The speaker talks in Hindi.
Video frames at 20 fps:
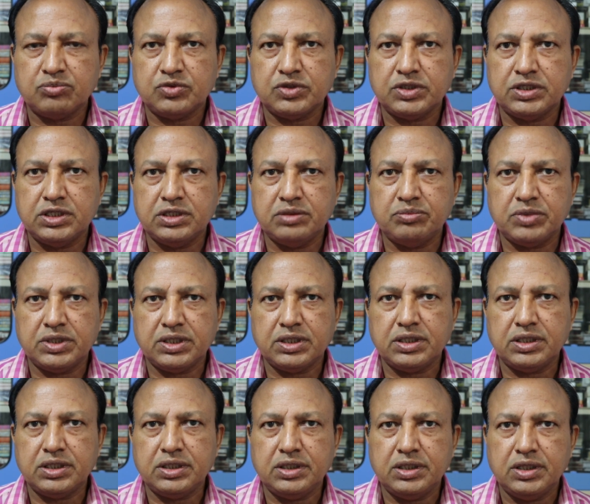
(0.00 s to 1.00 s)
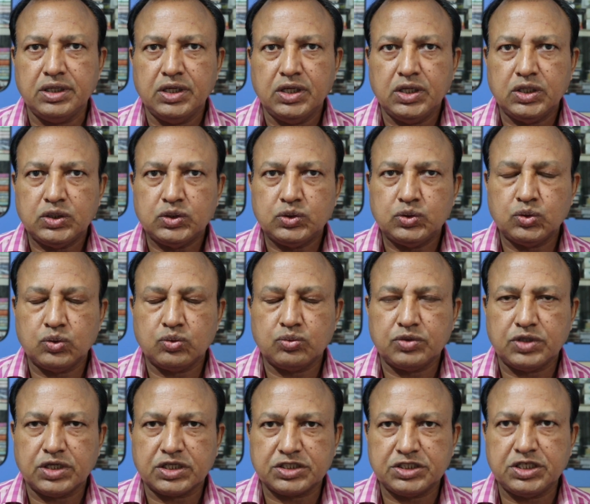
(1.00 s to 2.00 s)
एमसीडी में जो
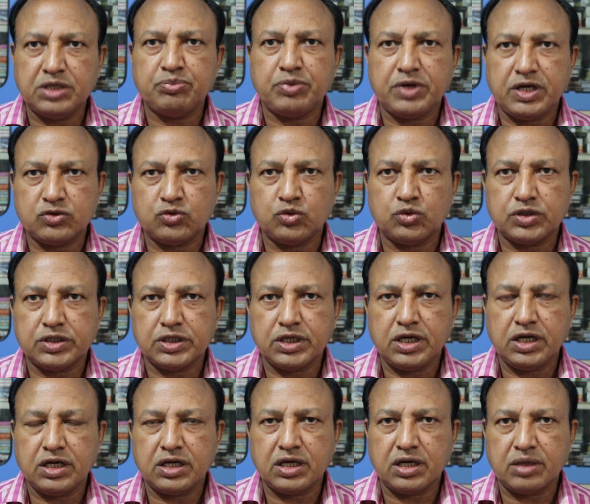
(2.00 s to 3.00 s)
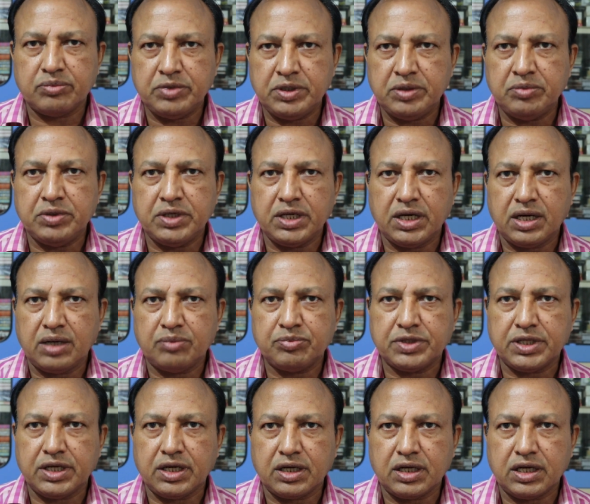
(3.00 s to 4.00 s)
नक्शे पास होते हैं कभी भी
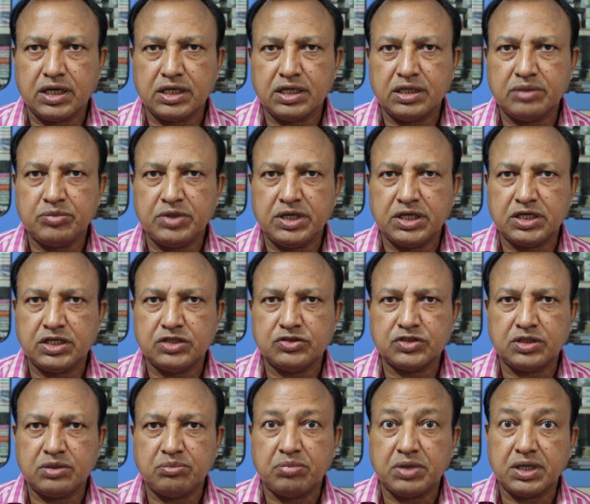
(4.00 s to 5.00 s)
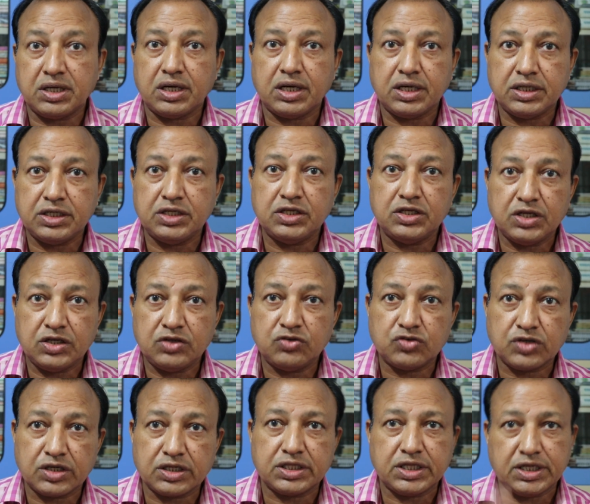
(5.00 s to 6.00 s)
आप तहखाने में किचन बना ही
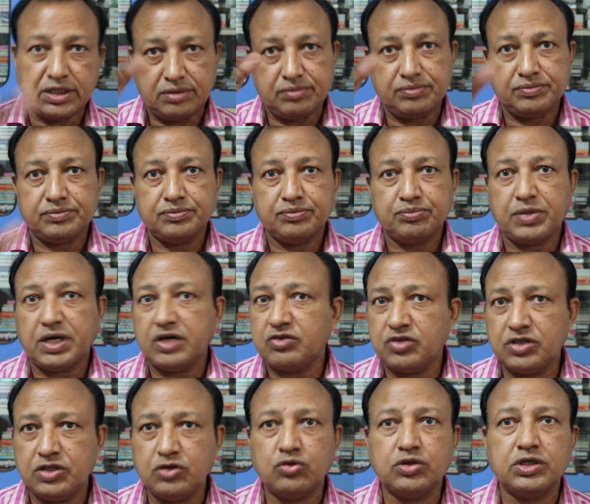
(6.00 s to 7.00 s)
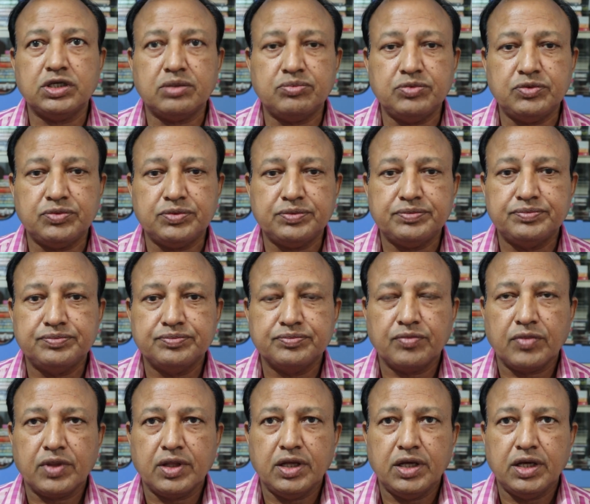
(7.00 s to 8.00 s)
नहीं सकते पास ही नहीं होगी कभी वो
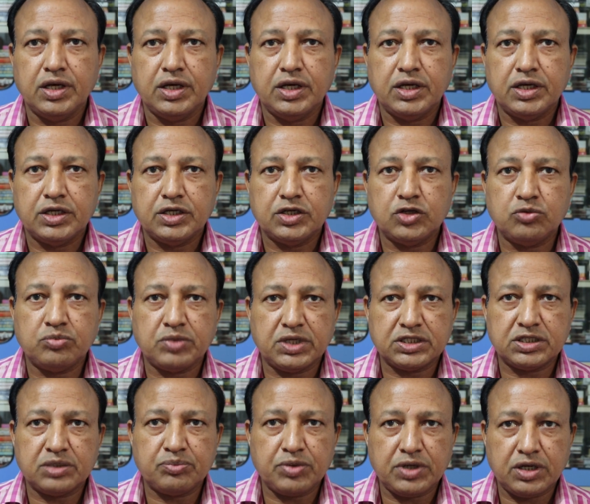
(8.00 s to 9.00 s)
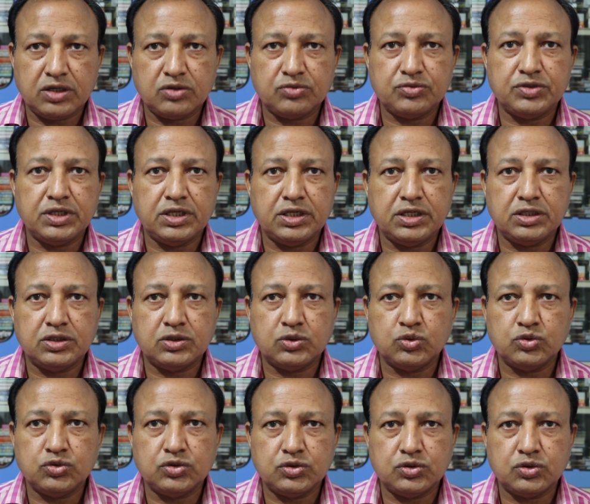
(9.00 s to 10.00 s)
ये जो मास्टर प्लान ऑफ दिल्ली
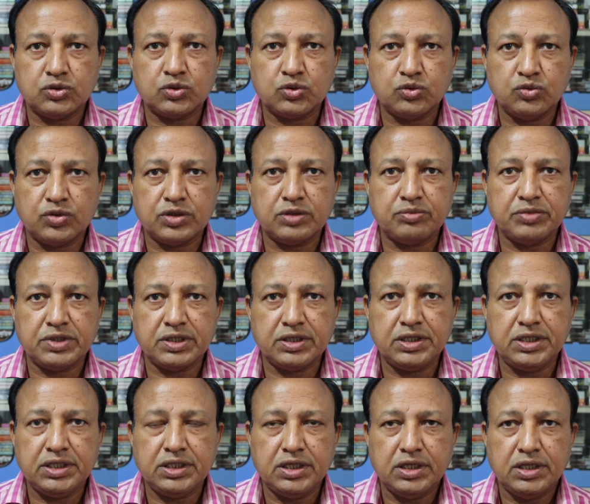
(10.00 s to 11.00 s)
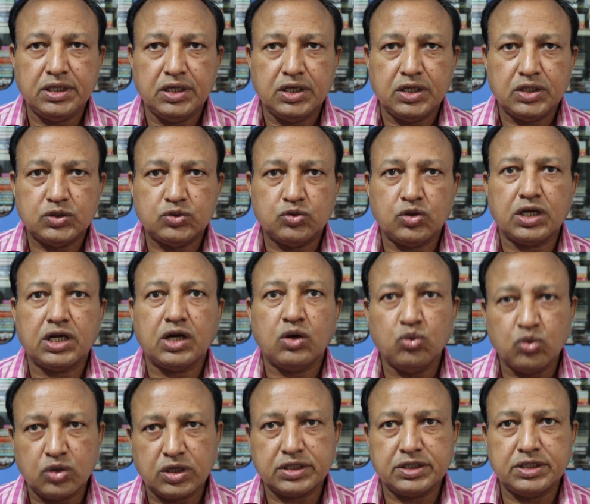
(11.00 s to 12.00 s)
2021 में जो
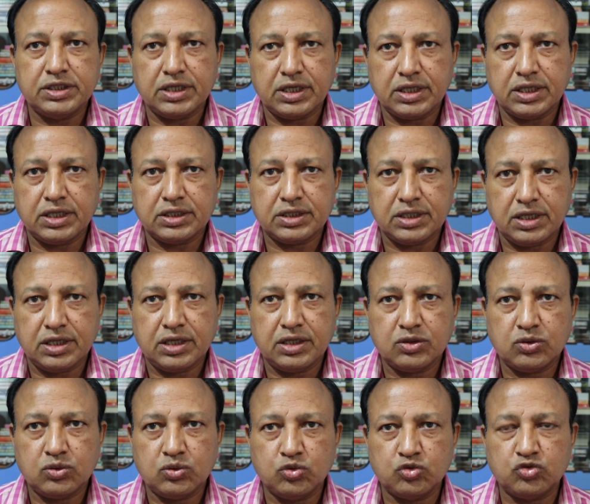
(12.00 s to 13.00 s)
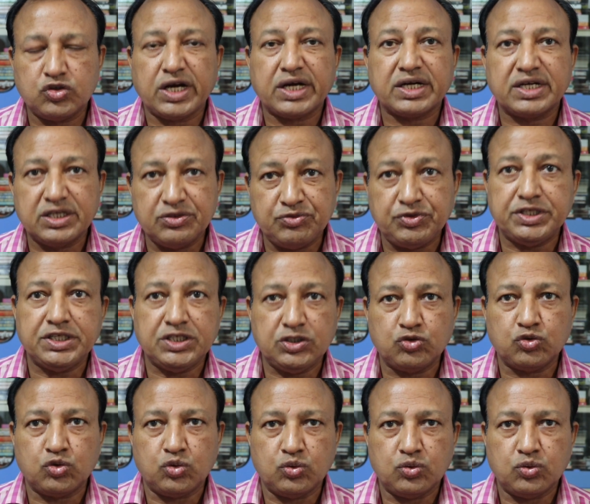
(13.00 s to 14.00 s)
अलाउ कर दिया गया था कुछ एक्टिविटीज़